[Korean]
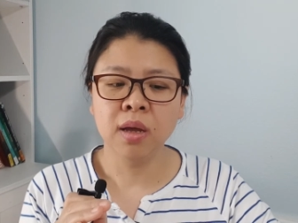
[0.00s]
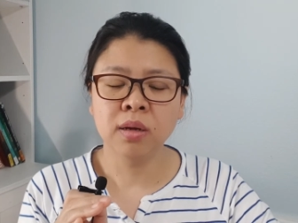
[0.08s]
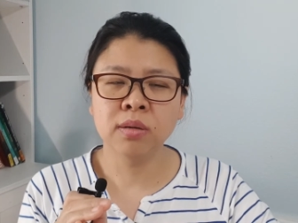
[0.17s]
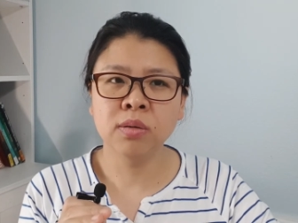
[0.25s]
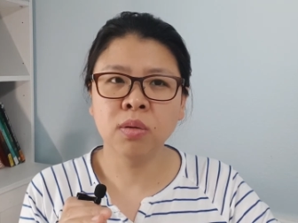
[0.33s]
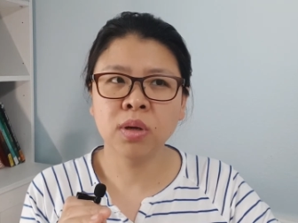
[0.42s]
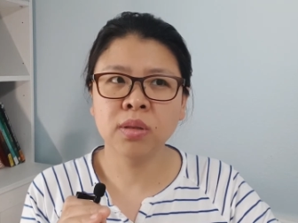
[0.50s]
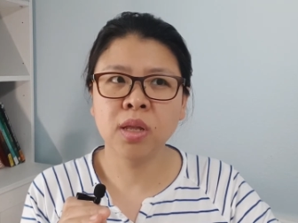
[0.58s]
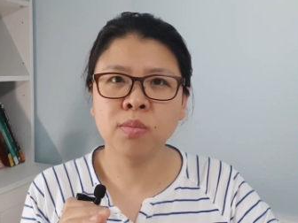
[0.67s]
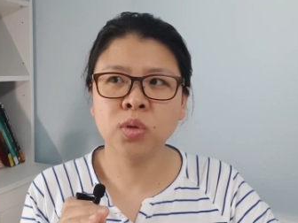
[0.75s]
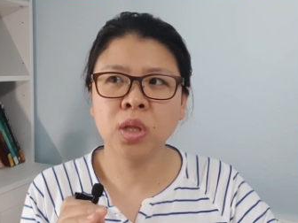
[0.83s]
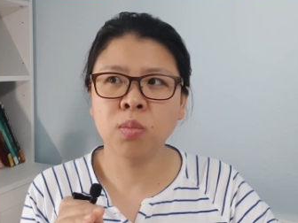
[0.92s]
그렇기
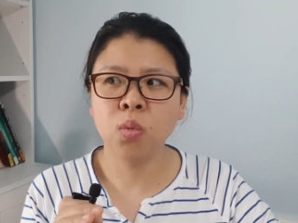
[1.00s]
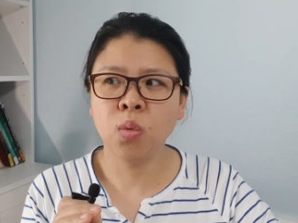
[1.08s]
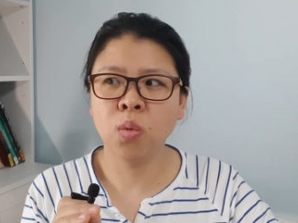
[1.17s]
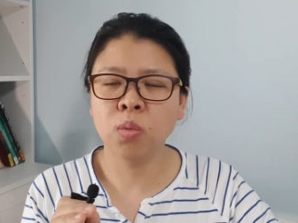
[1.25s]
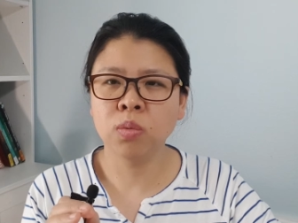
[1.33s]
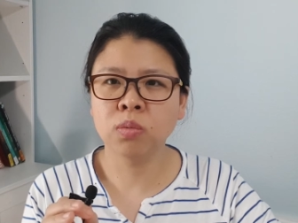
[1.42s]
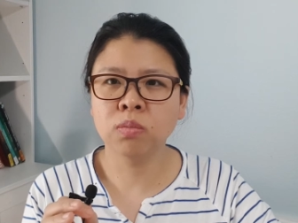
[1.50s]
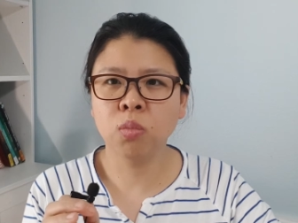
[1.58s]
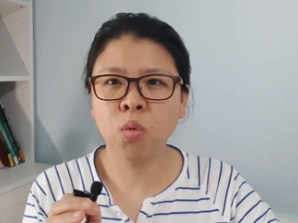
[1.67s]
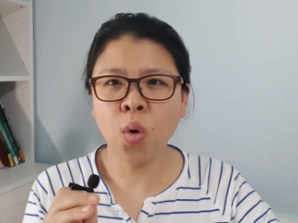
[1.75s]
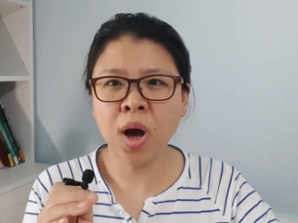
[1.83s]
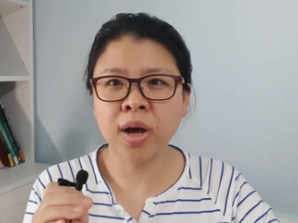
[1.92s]
때문에 뭐,
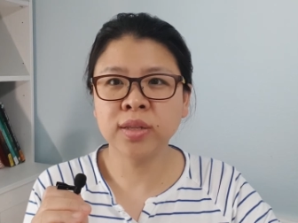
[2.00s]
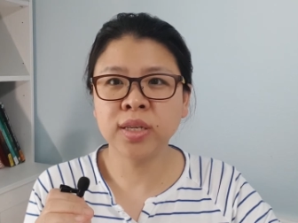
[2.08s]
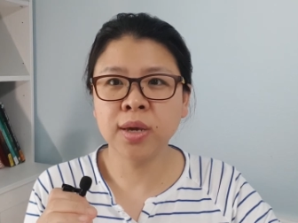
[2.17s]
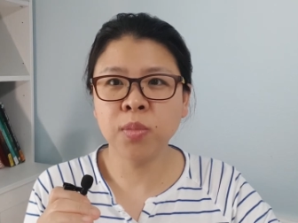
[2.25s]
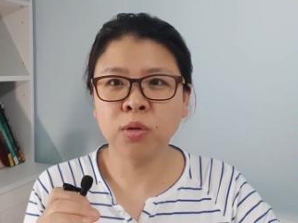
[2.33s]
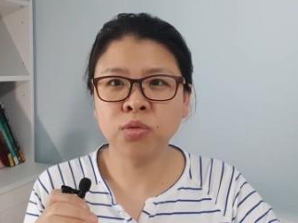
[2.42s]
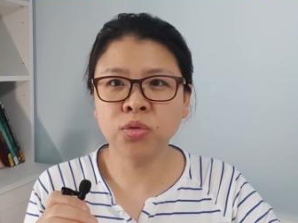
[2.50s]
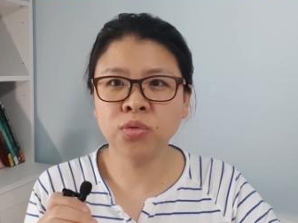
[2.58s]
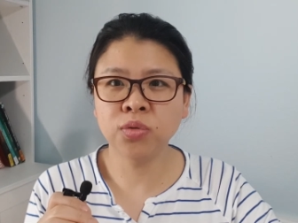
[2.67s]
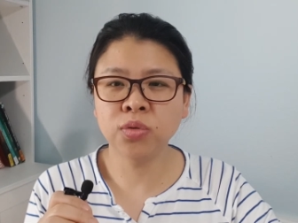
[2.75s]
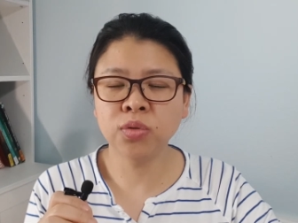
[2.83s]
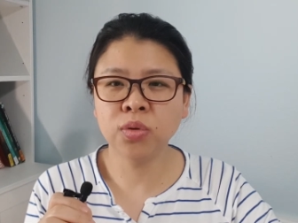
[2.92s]
뭐 과제 몇 줄
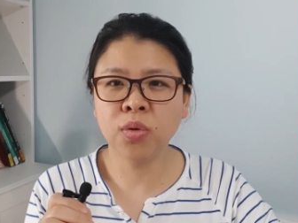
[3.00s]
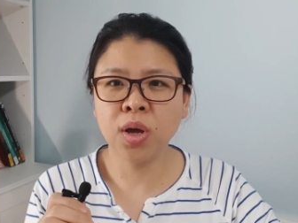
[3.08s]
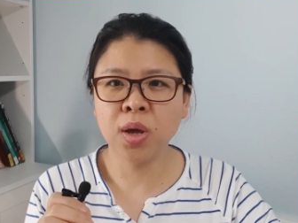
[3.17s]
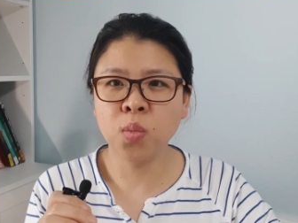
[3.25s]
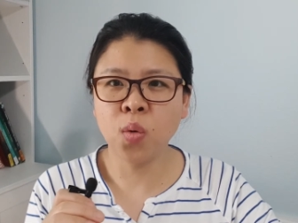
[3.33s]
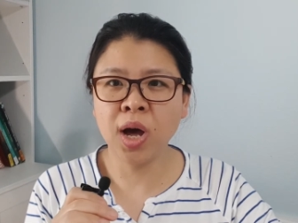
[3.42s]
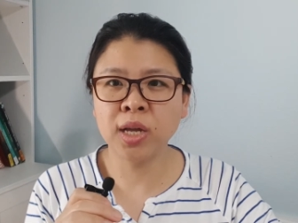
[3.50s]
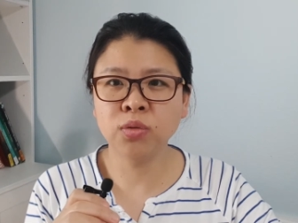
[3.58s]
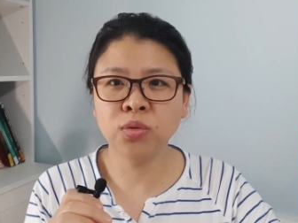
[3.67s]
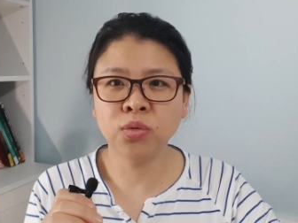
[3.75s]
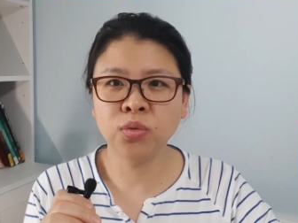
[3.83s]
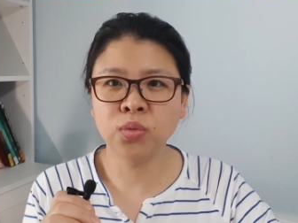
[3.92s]
쓰는 거에 뭐 한
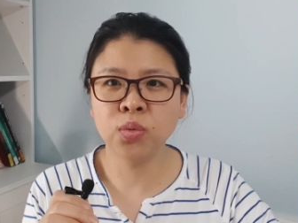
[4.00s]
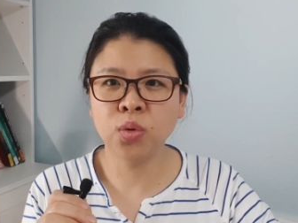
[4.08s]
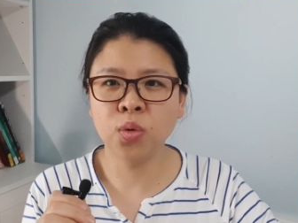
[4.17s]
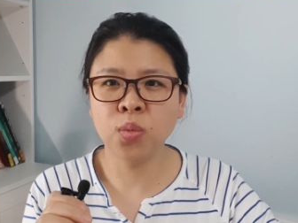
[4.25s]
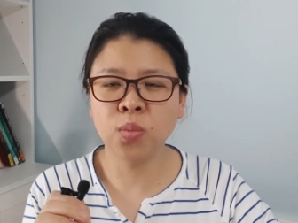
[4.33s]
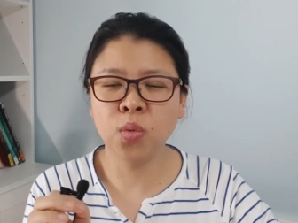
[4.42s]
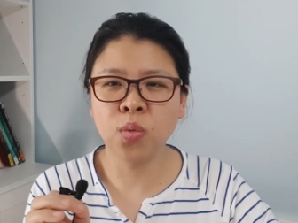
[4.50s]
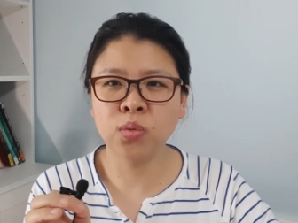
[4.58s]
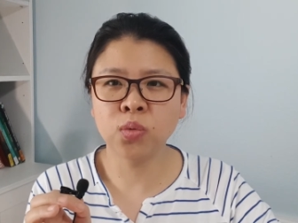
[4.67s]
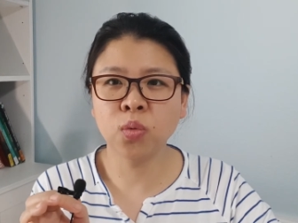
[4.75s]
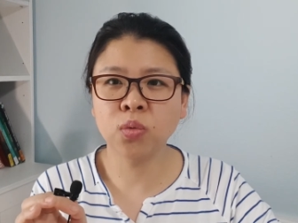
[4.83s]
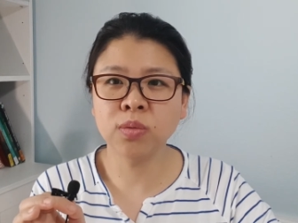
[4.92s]
줄 정도 뭐
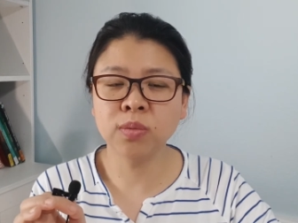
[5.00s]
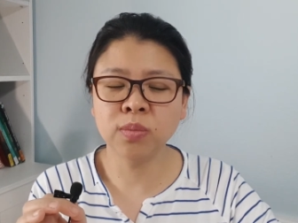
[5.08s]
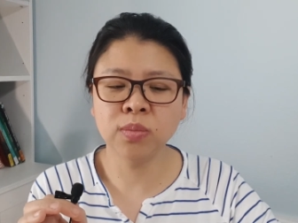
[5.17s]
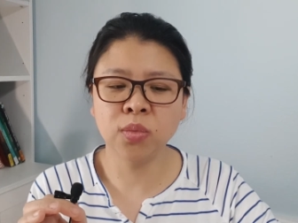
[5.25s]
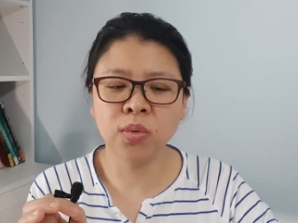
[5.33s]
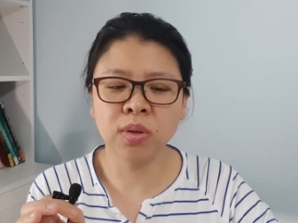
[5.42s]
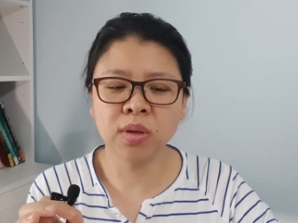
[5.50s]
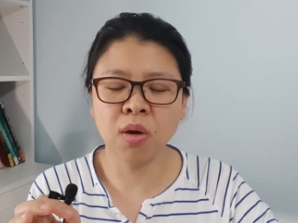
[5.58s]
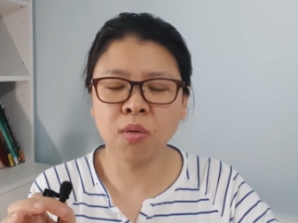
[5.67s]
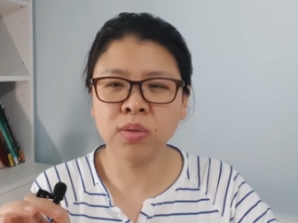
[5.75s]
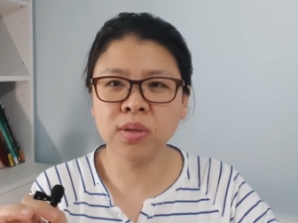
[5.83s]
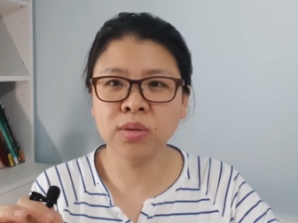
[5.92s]
조금 뭐 이렇게
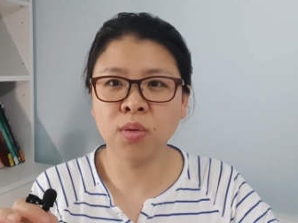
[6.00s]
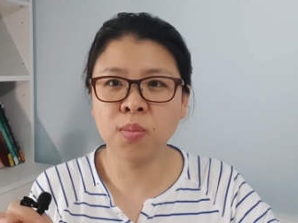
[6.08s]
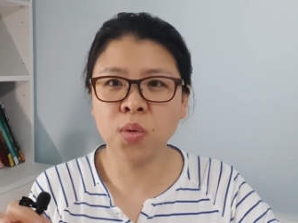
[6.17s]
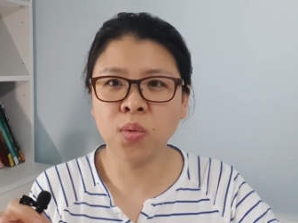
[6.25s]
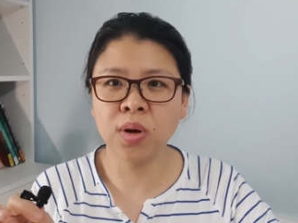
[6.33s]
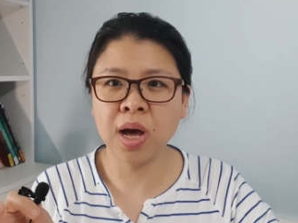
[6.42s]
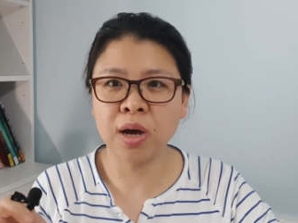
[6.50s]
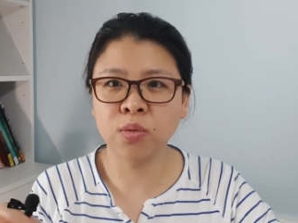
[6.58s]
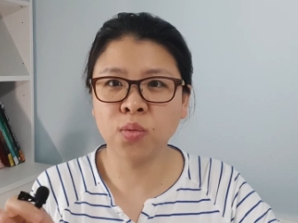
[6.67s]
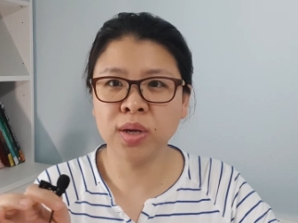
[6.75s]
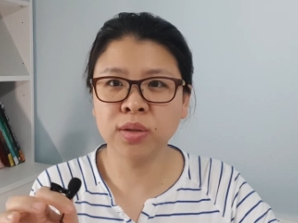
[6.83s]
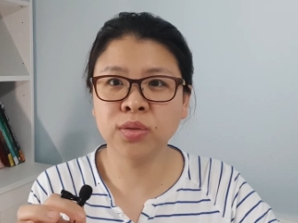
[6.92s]
어디서 뭐
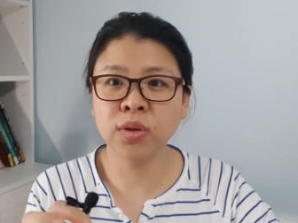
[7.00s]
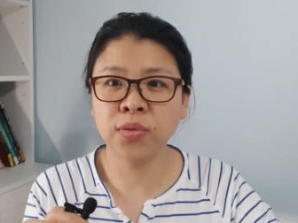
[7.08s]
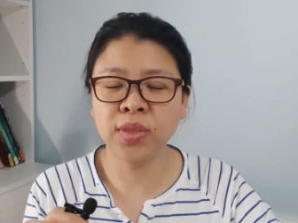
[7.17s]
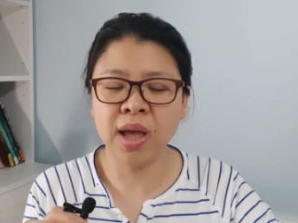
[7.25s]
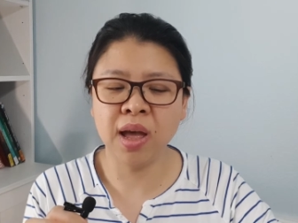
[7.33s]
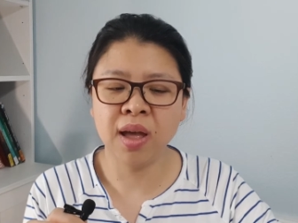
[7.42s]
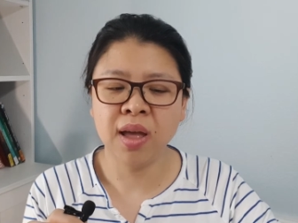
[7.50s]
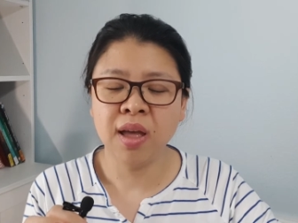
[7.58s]
갖고 와서 썼다.